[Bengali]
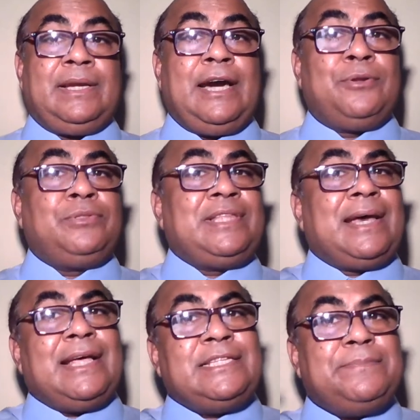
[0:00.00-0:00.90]
কারণ
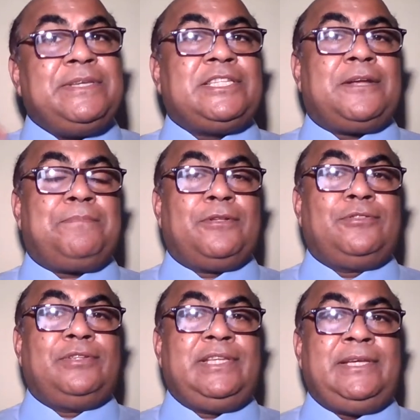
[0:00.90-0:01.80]
তারা যে বিচার
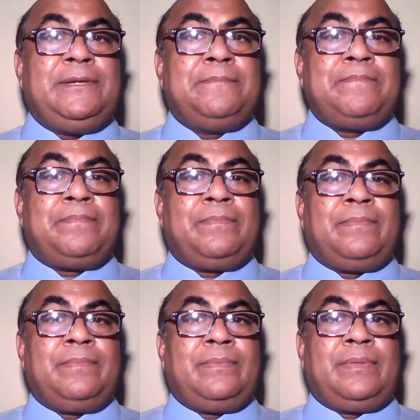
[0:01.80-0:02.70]
পদ্ধতি
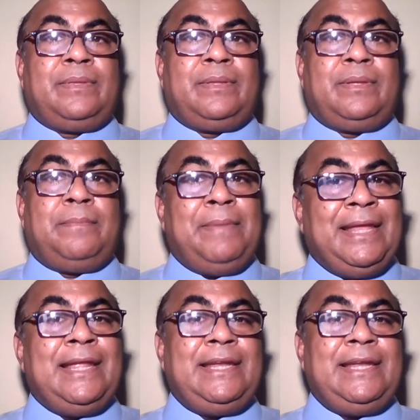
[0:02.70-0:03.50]
মেনে